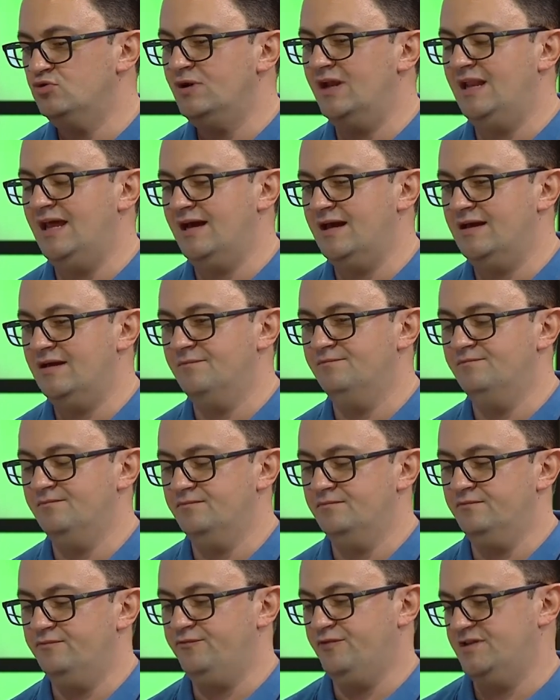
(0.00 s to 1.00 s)
نقول على حاجه
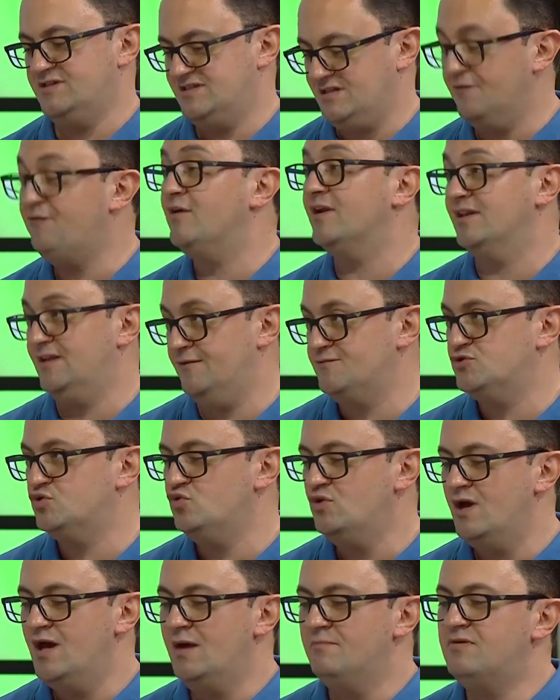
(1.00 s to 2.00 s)
في السفر
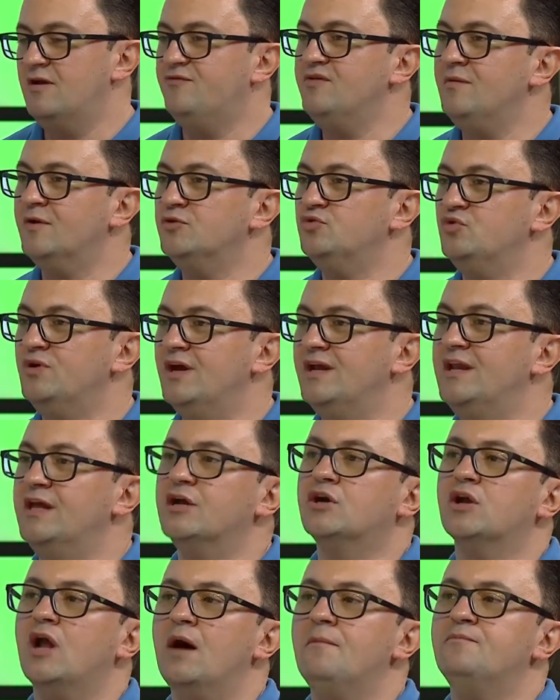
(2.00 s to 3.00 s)
نفسه بيبقى في برضه
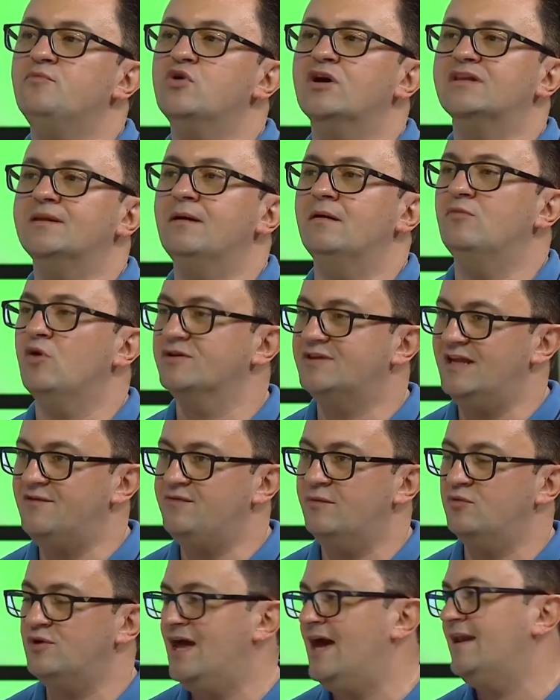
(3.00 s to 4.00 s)
الاجراءات ممكن تبقى
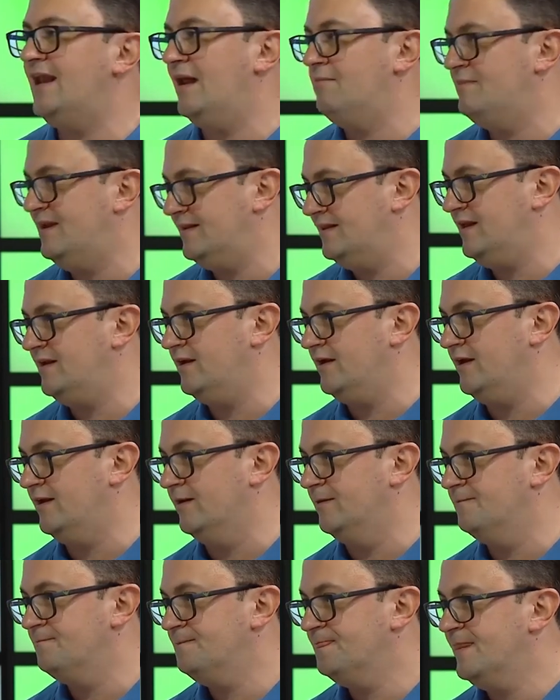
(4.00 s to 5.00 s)
مختلفه بناء على البلاد اللي احنا
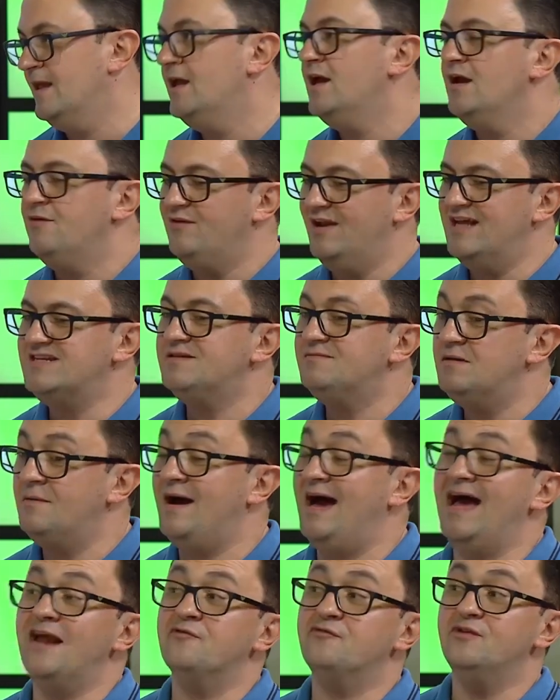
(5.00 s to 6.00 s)
رايحينها فلازم
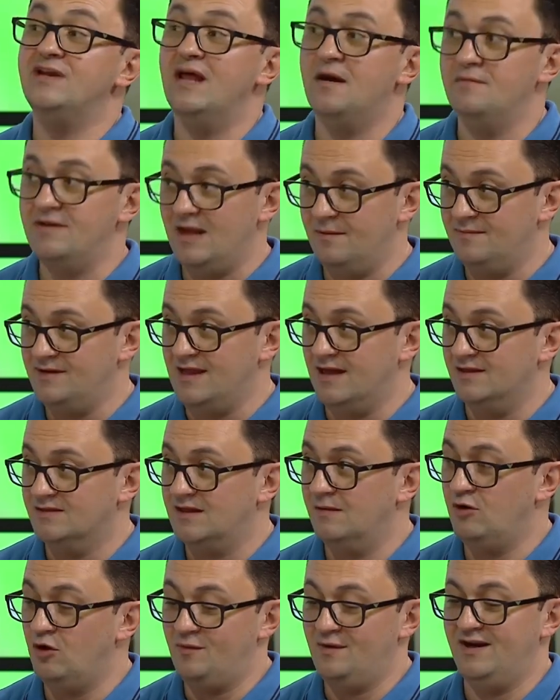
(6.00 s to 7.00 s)
نبقى عارفينها من قبلها
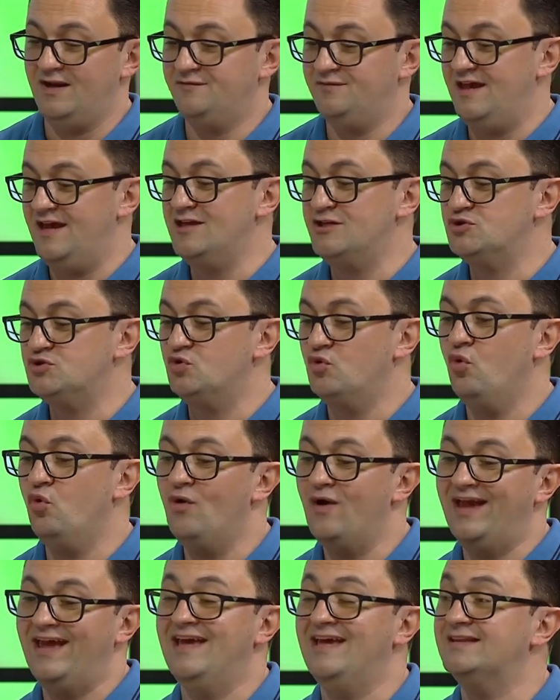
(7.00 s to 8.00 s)
طب لو ما عرفناهاش
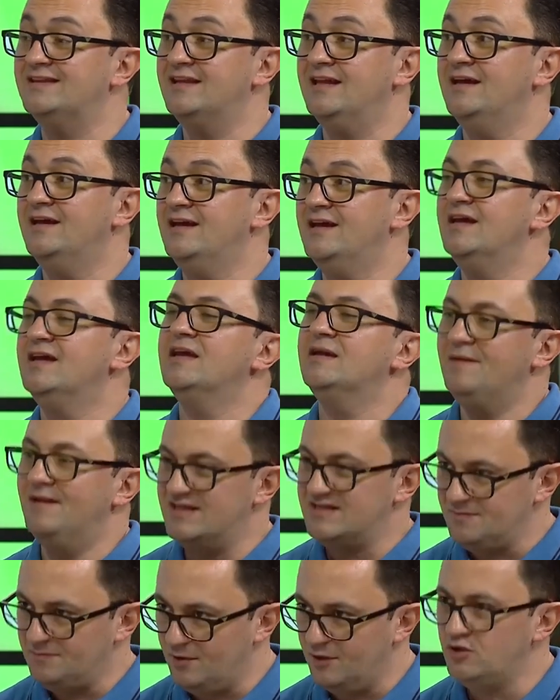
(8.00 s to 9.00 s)
وواجهتنا يبقى
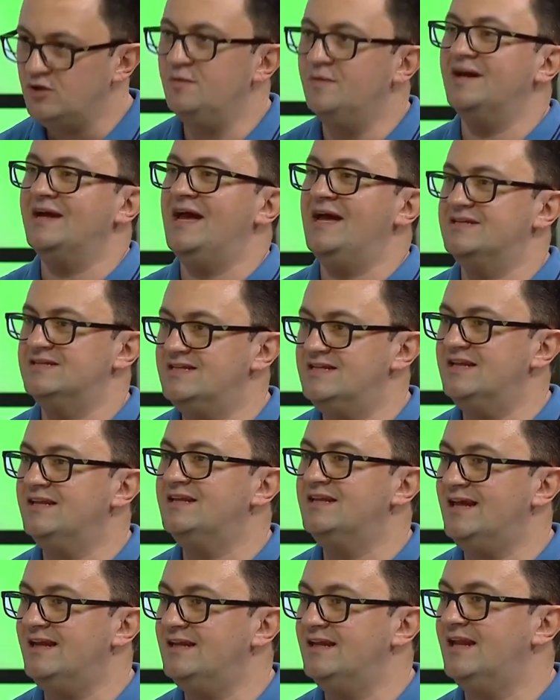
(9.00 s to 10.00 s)
لازم برضه نبقى جاهزين
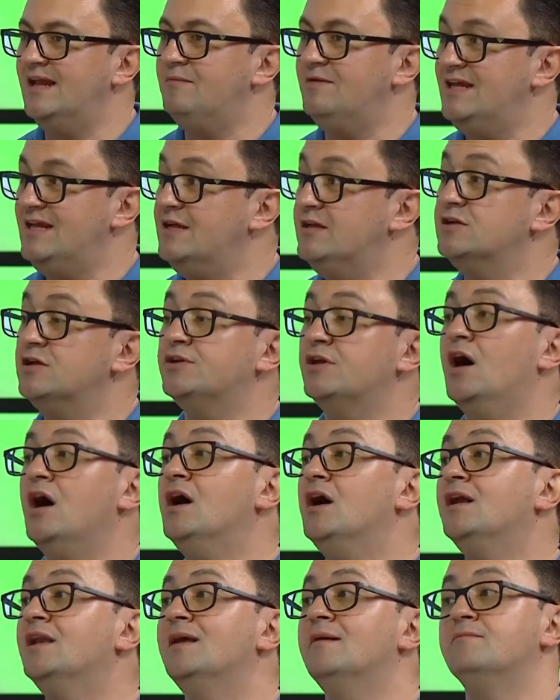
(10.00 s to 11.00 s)
ان احنا نعمل ايه
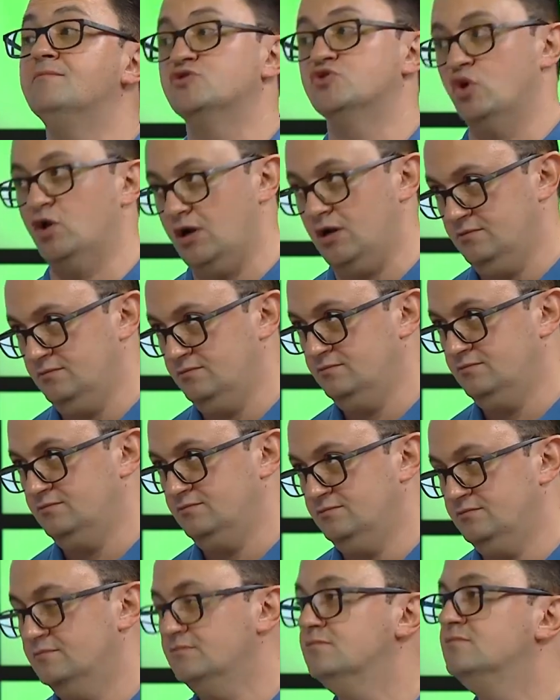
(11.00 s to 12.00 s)
نتاقلم بسرعه انت
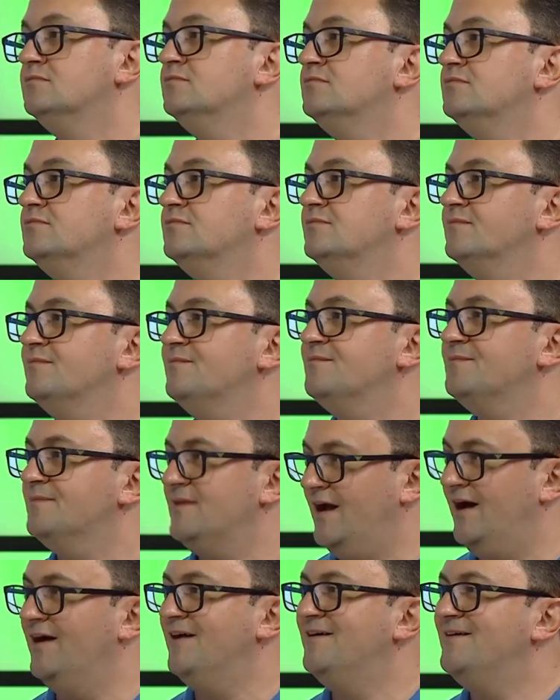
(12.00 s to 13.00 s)
عارف شو اول مشكله
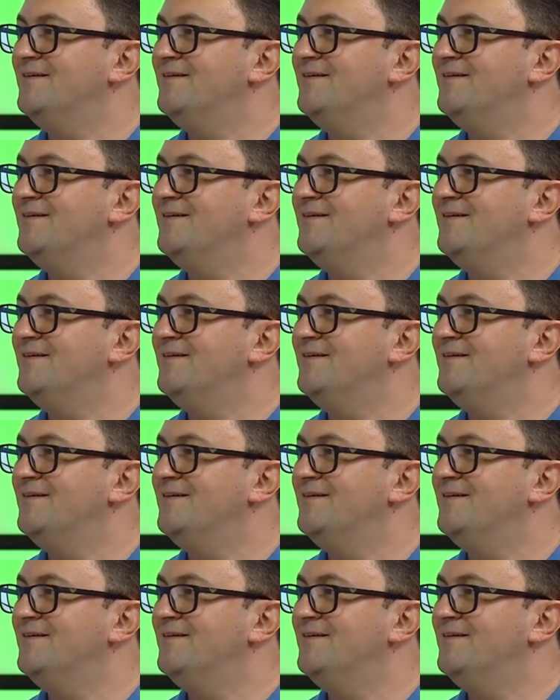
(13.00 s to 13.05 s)
آه.